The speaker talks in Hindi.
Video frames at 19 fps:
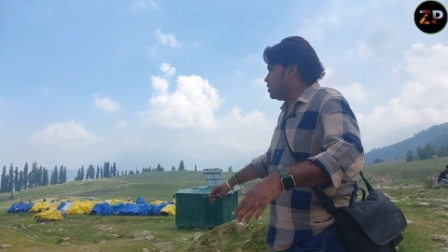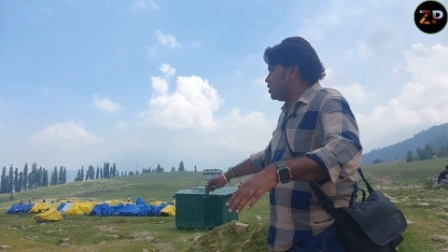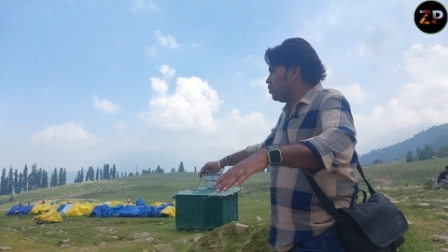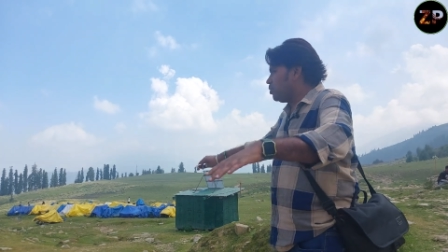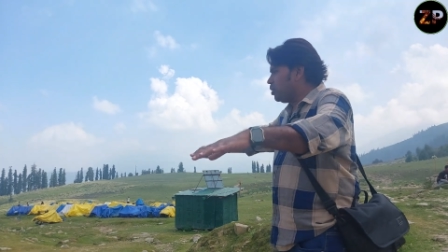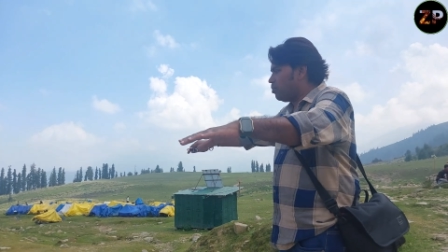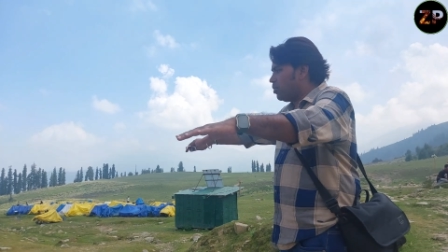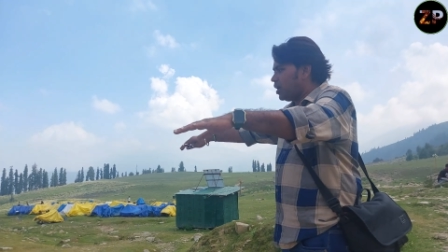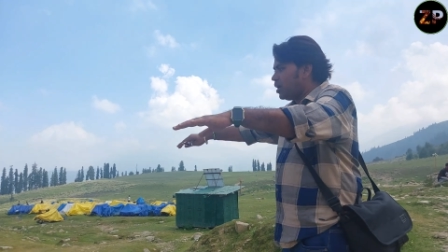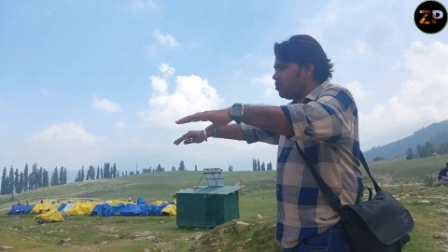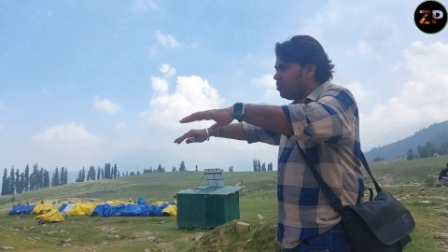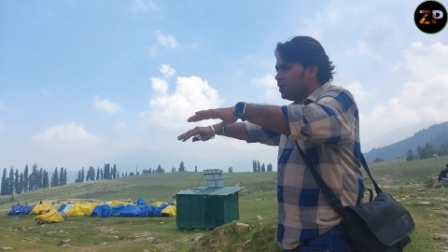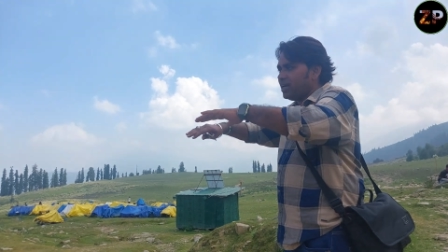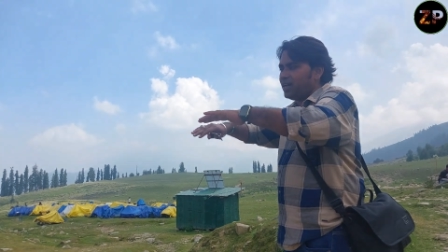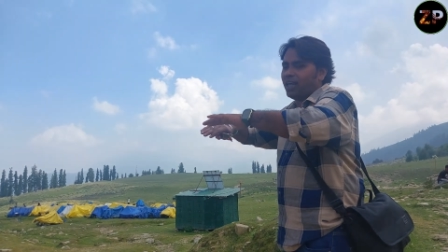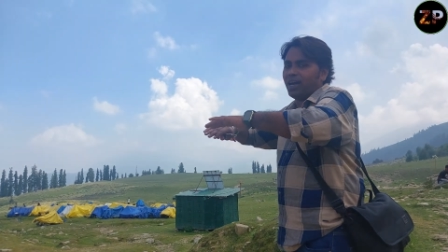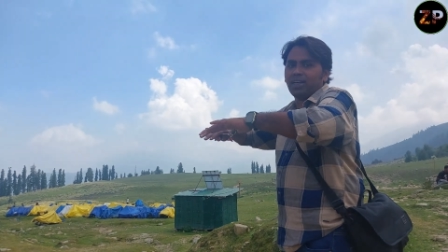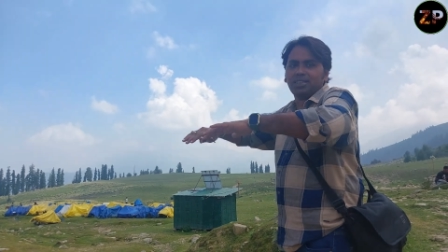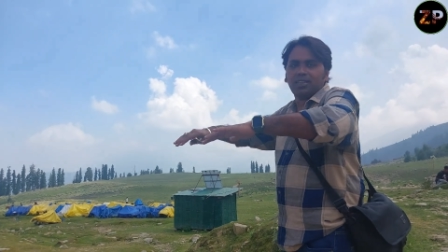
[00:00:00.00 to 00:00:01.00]
जब ये बर्फ़
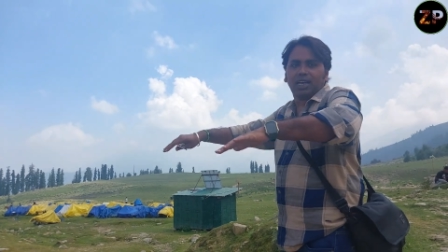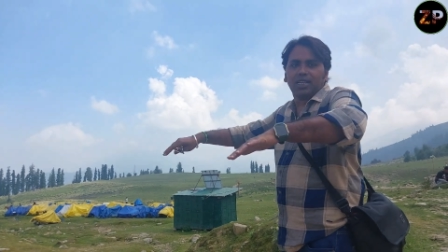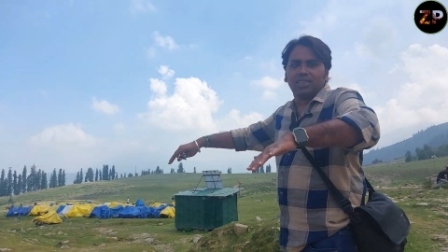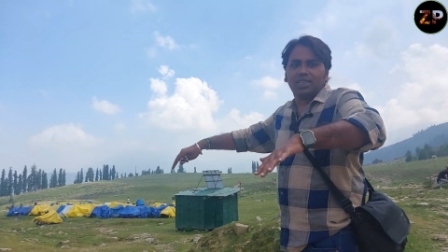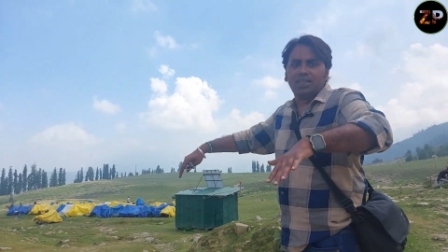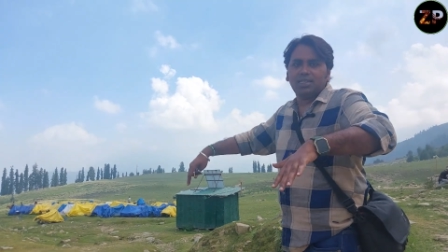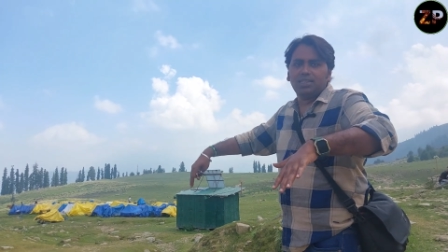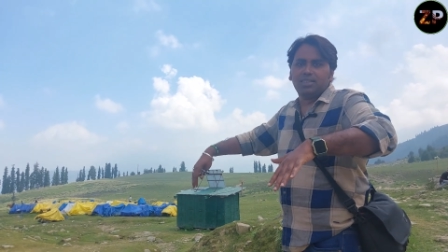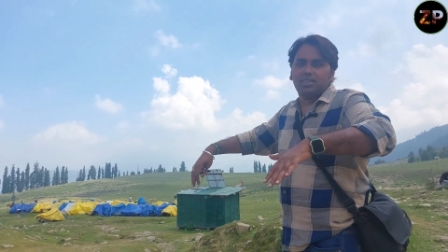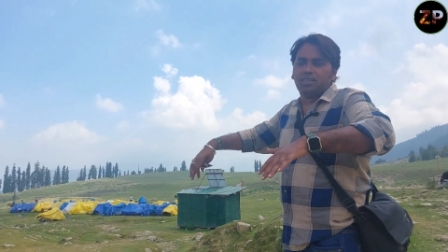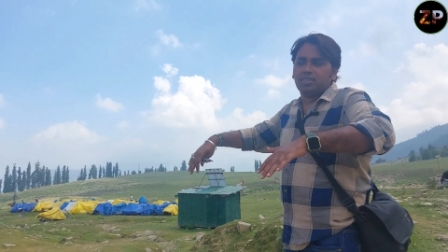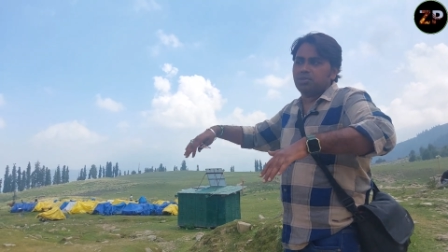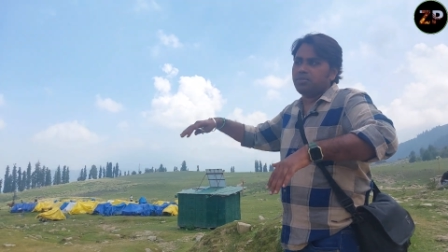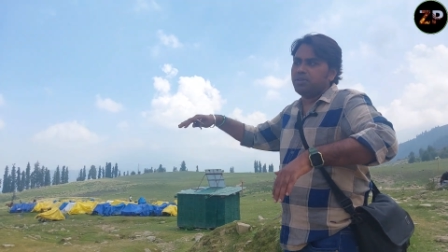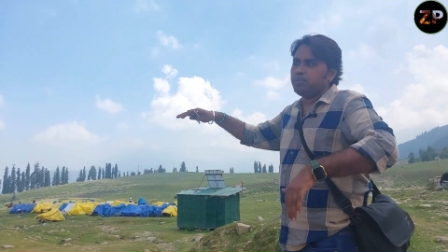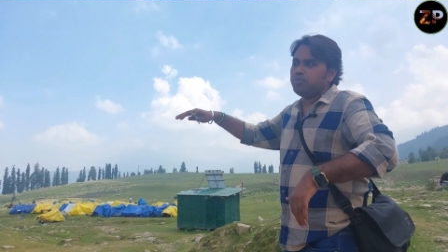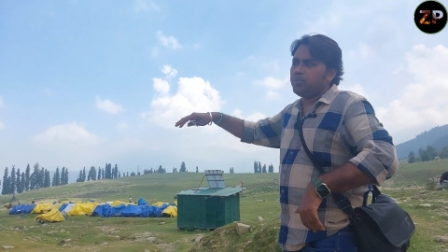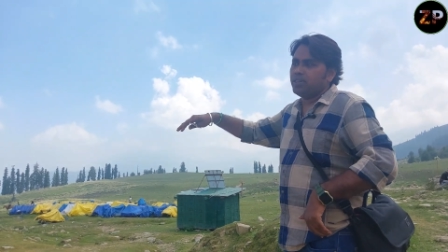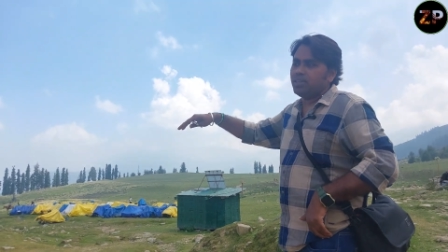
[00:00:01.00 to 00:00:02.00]
में ढक जाता है दस
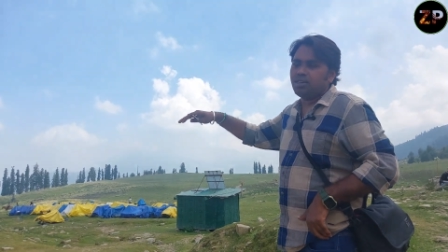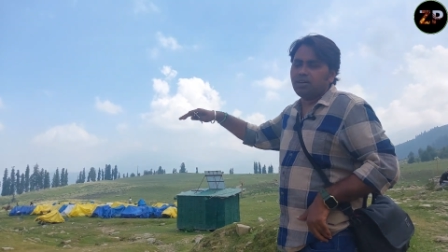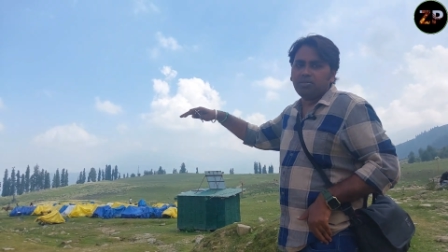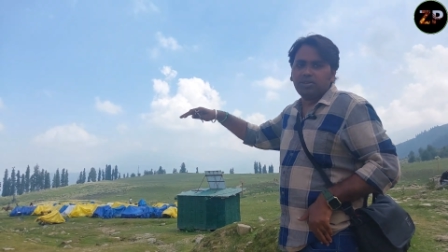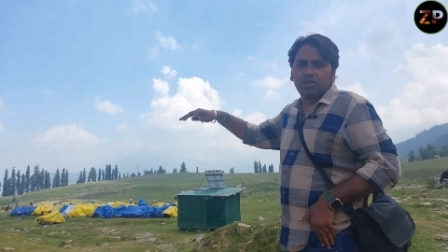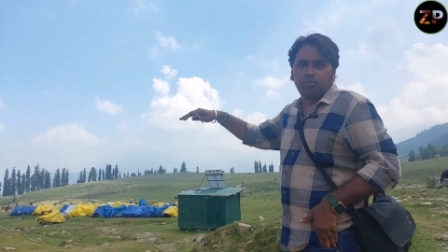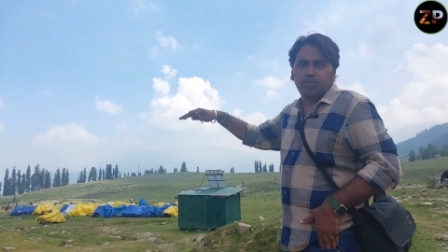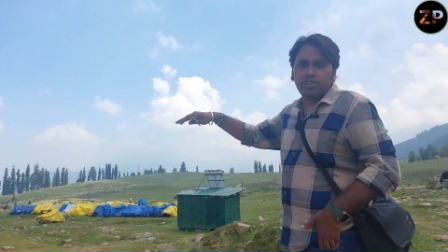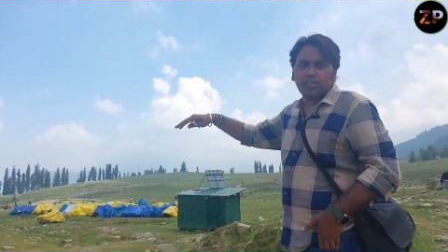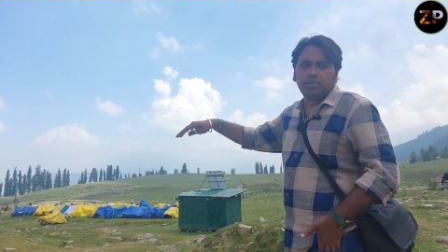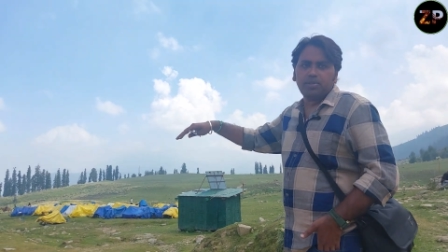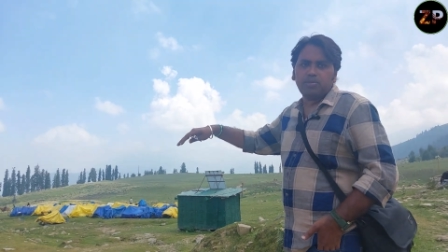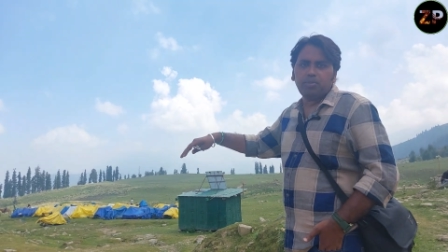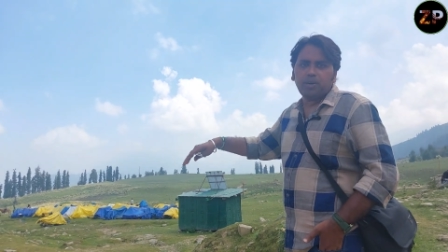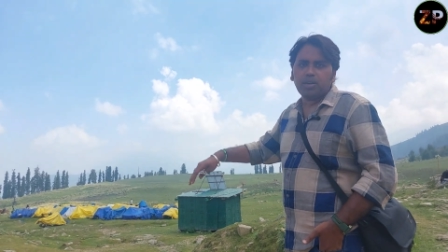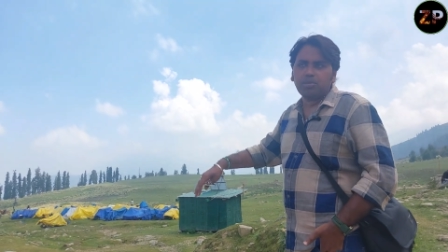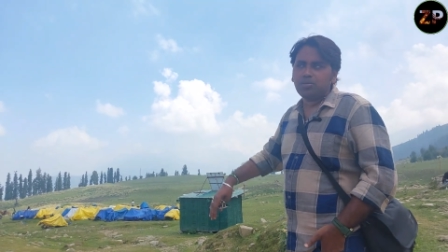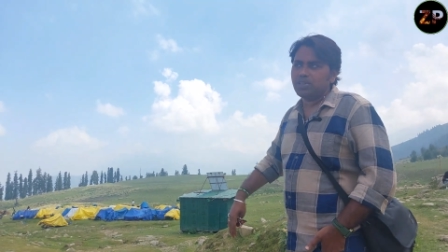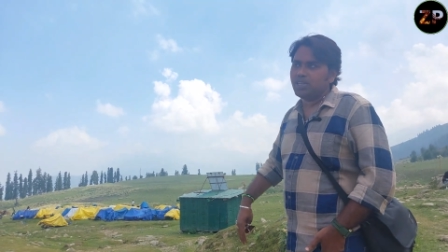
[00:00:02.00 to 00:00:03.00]
फीट पंद्रह फीट बीस फिट
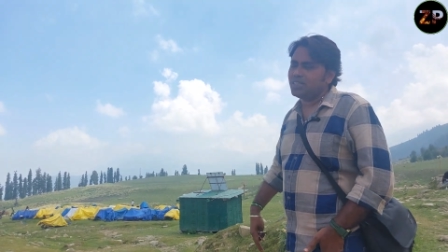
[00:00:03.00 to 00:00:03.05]
बर्फ़